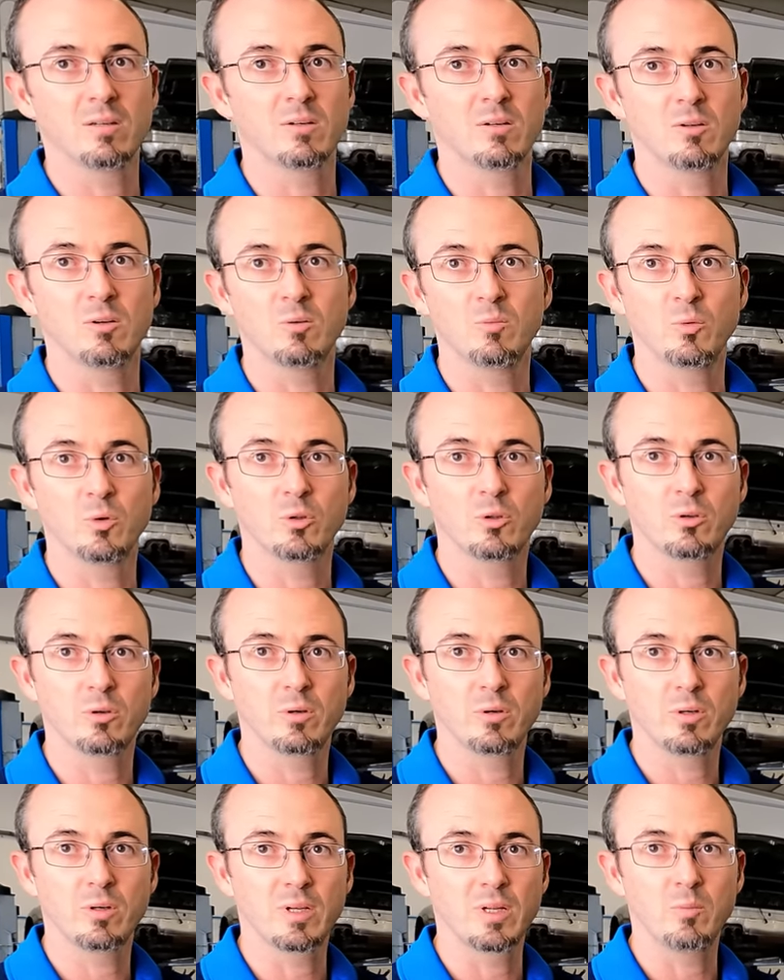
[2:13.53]
euh, le
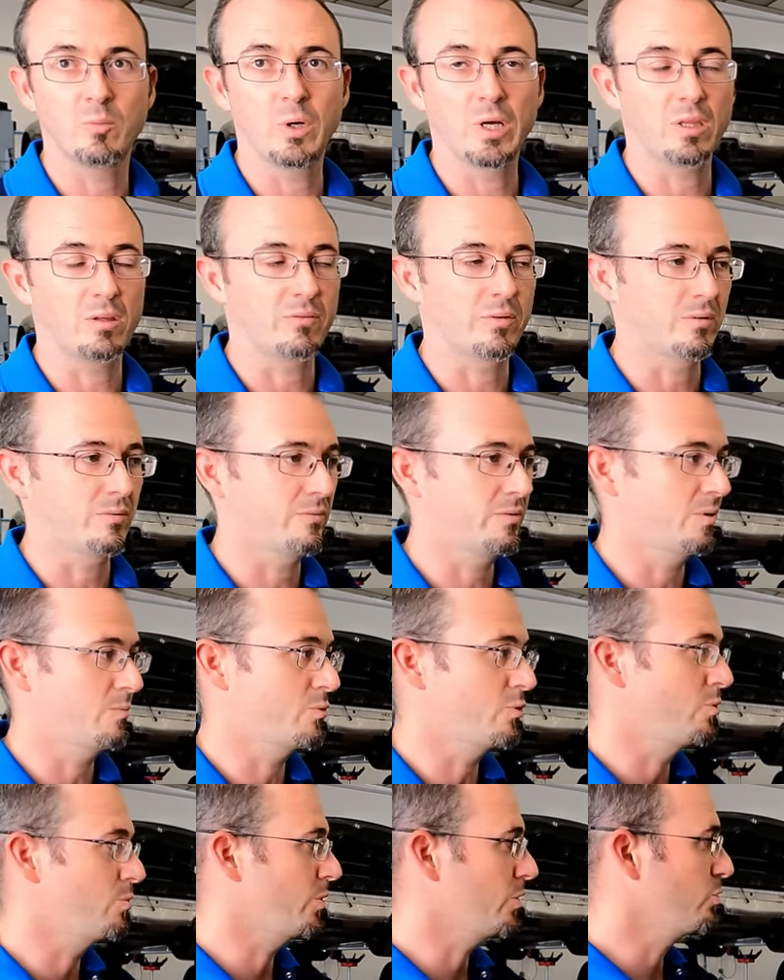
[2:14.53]
moteur, la boîte, on fait
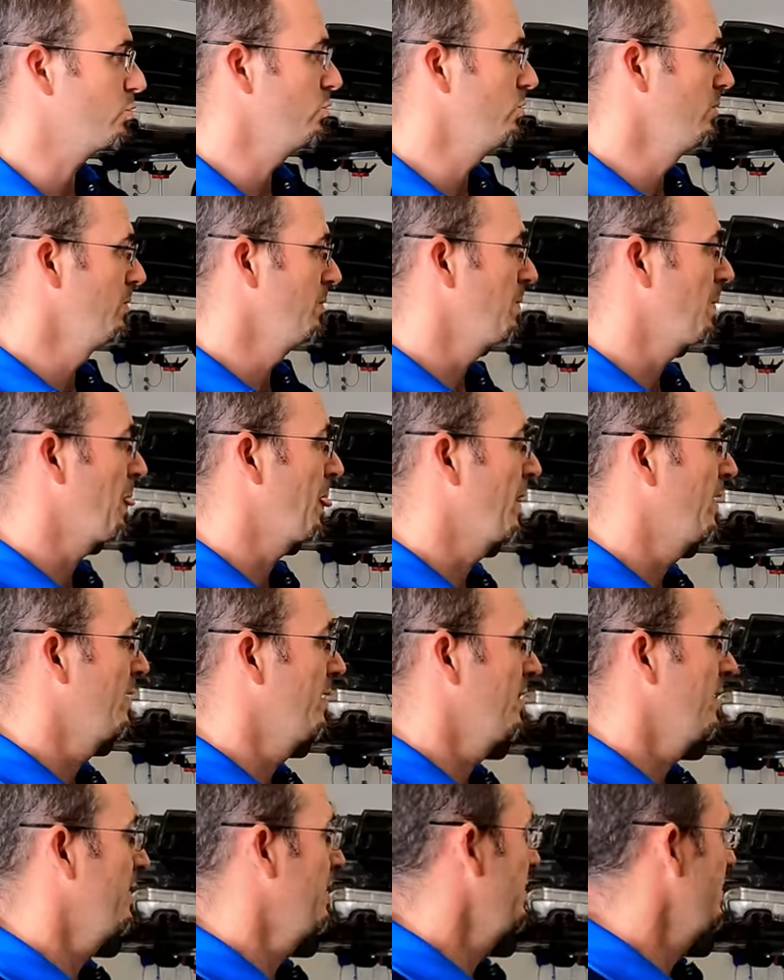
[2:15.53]
absolument tout.
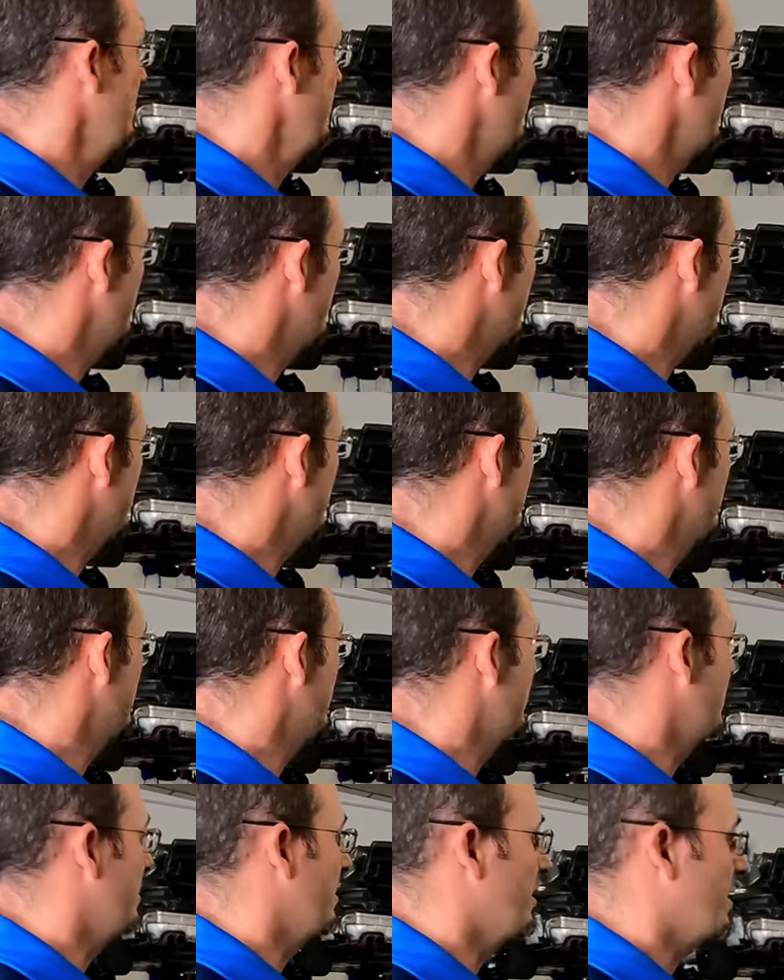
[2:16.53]

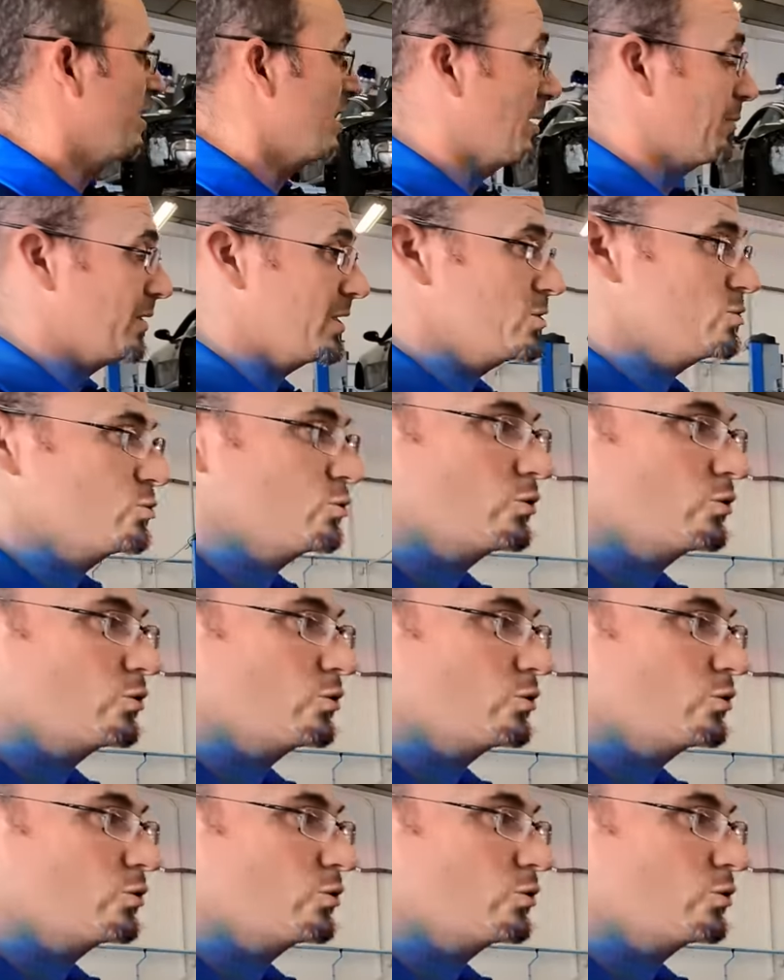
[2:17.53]
Euh, et après,